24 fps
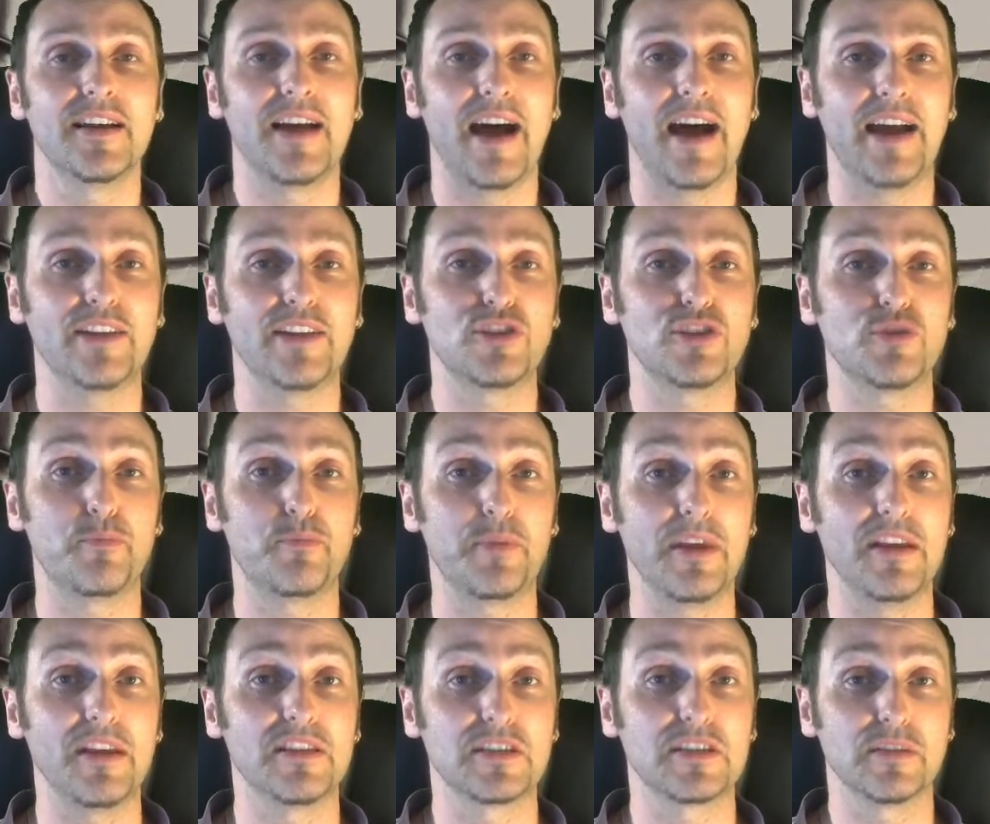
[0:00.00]
an
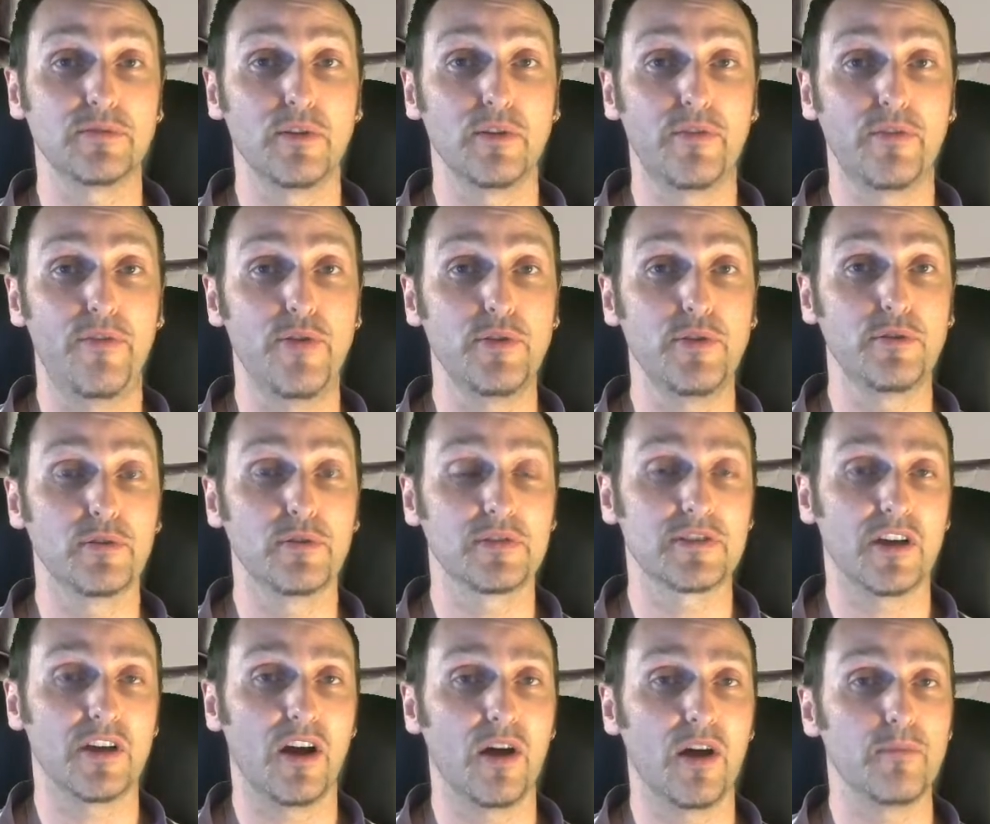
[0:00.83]
Spielen zur Verfügung
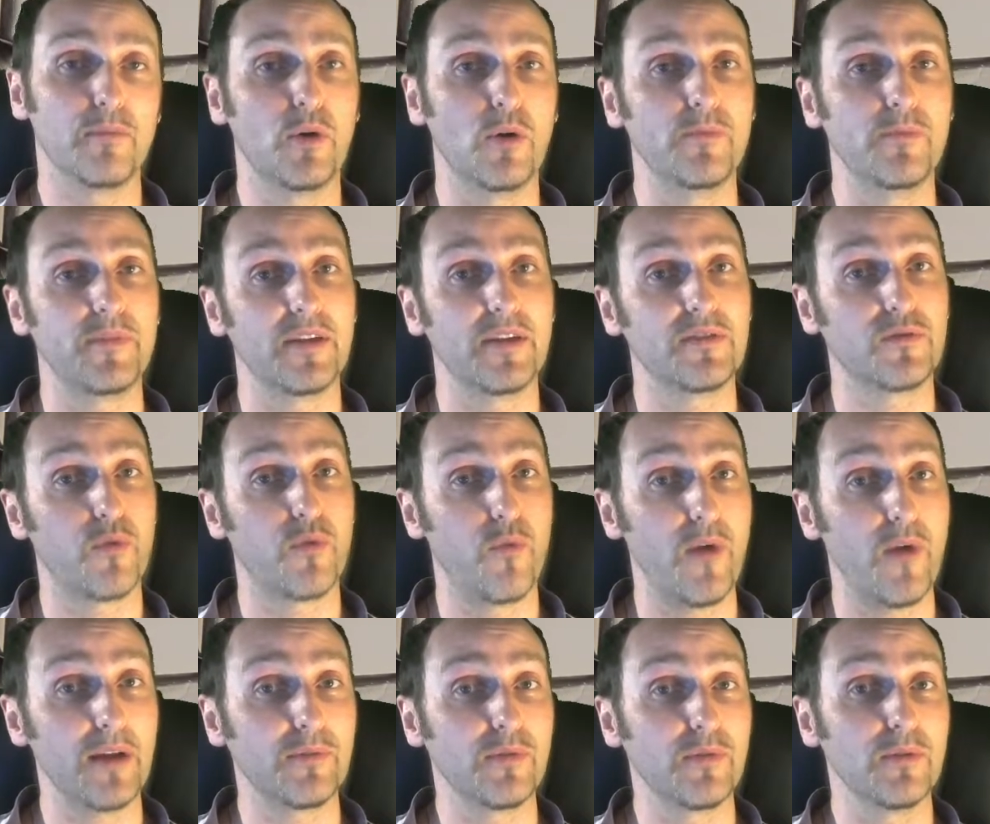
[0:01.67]
zu haben, um den
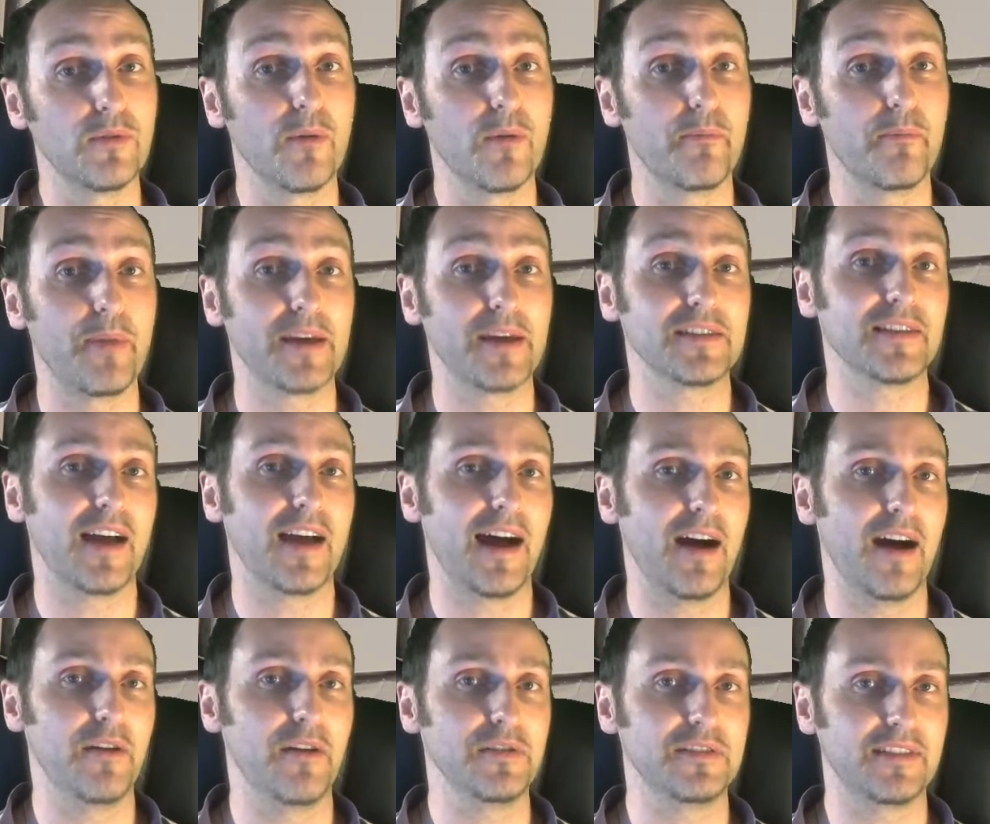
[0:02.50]
Thread River
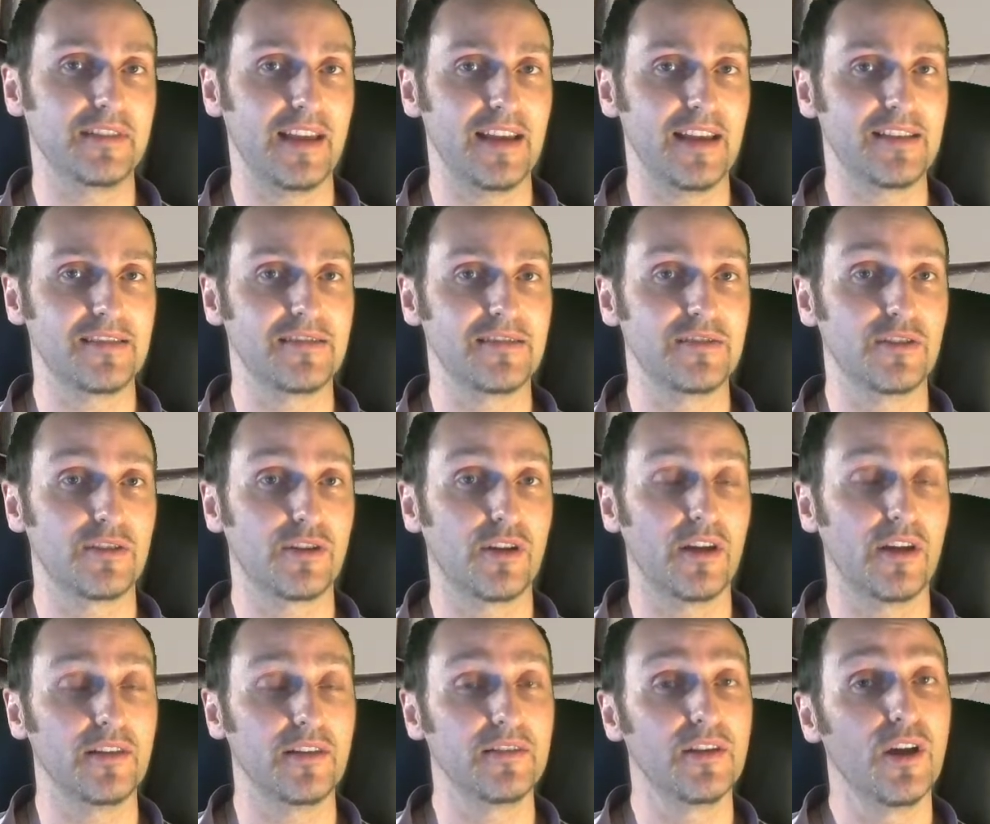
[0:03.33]
besser austesten zu
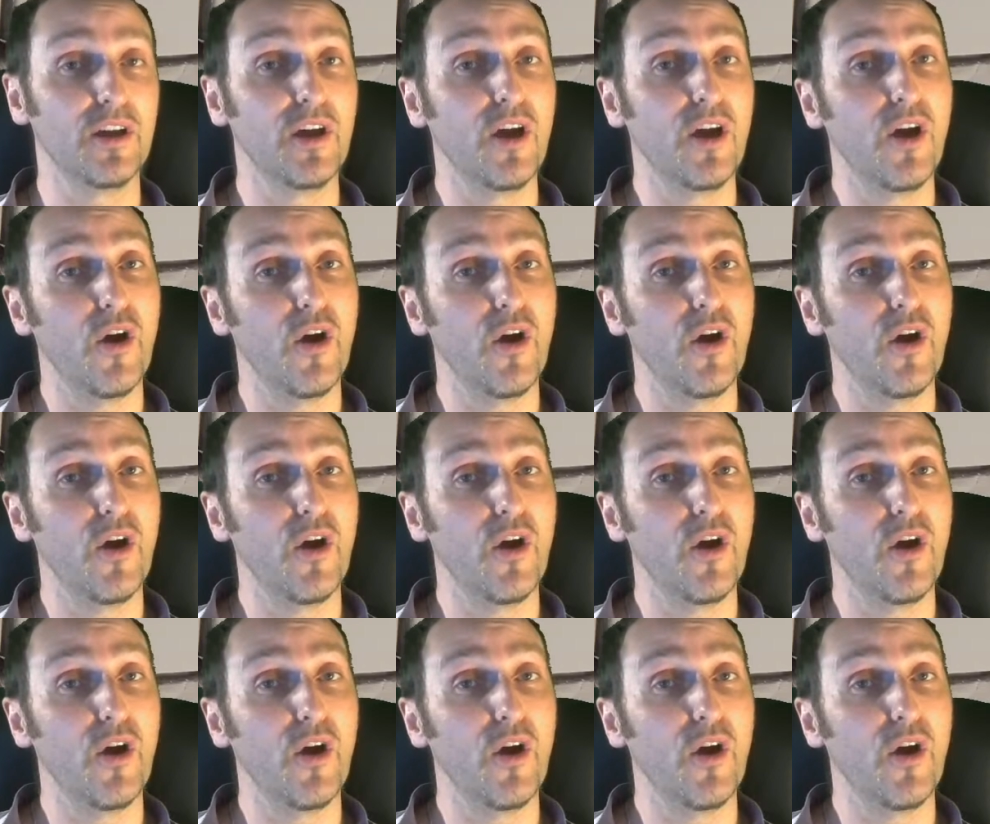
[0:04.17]
können,